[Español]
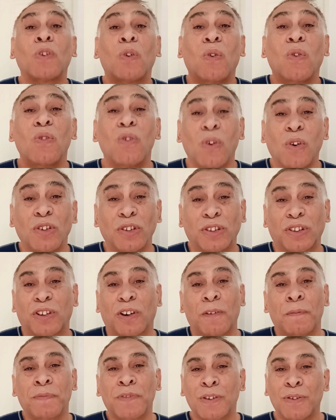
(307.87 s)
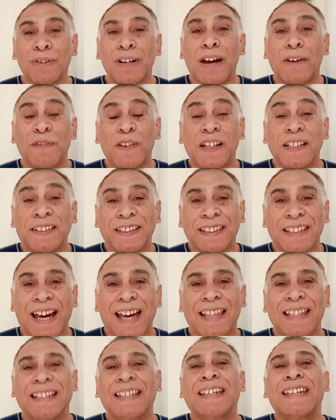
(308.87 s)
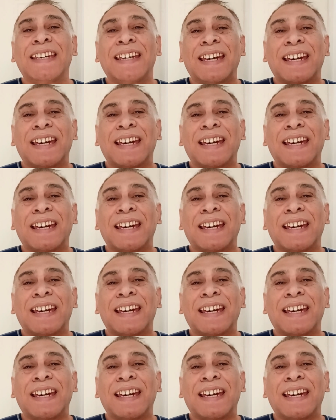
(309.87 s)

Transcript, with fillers: Un gusto, una felicidad